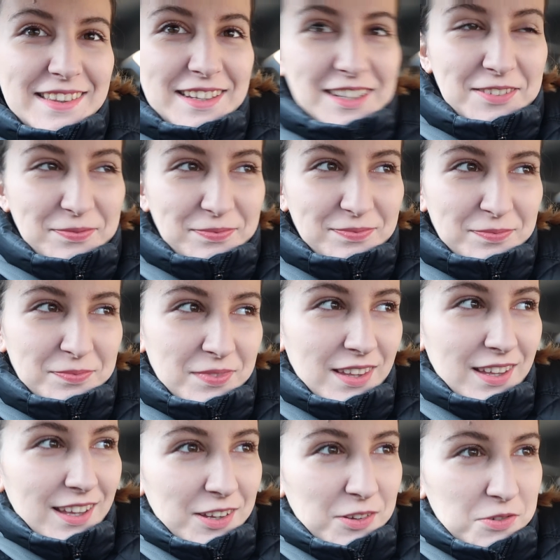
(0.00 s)
Jednak.
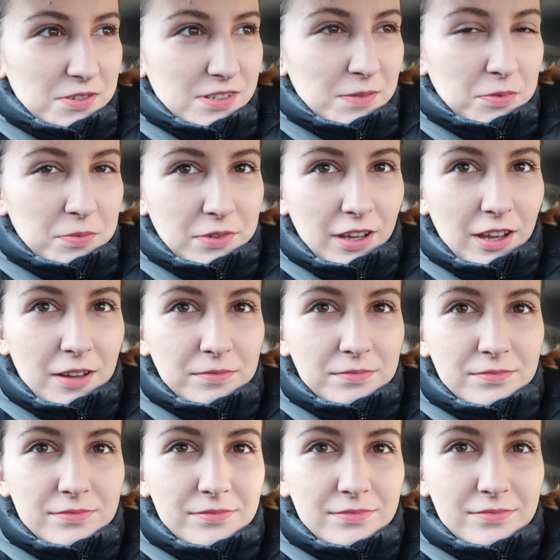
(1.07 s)
Już
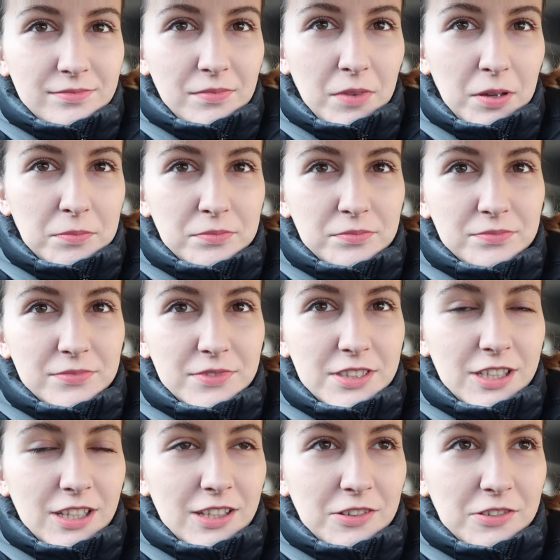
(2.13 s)
zapomniałam. Mam
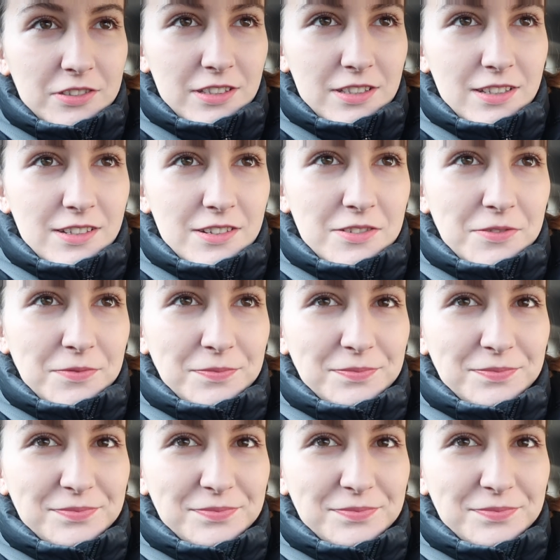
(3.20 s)
sklerozę strasznie.